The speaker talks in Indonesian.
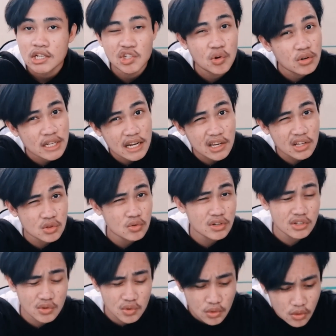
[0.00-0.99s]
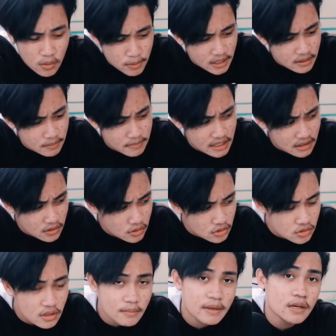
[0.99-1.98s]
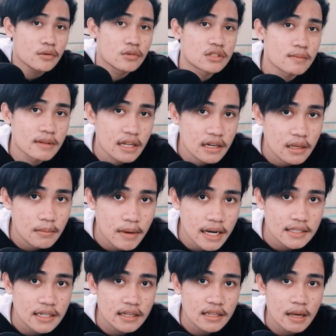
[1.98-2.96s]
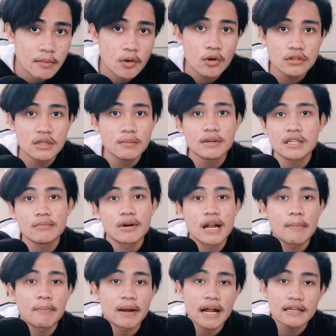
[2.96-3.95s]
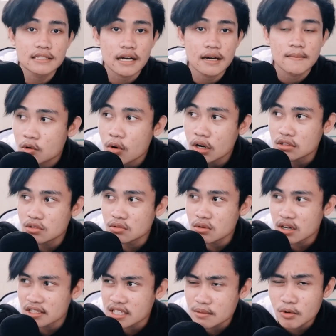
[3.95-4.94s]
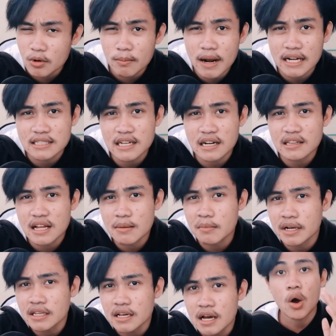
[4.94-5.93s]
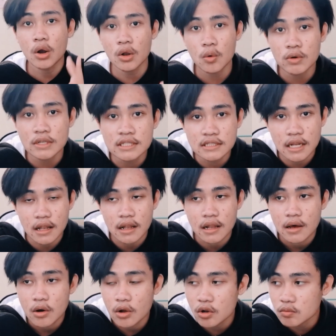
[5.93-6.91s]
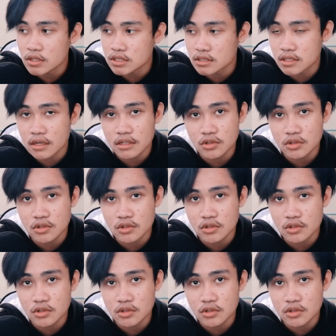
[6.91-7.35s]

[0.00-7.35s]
sulitnya gitu itu gue bener-bener gue juga bingung sebenarnya gimana cara dapat gue tiba-tiba dapat aja waktu itu kalau saya mau belajar namanya hollow whistle hollow whistle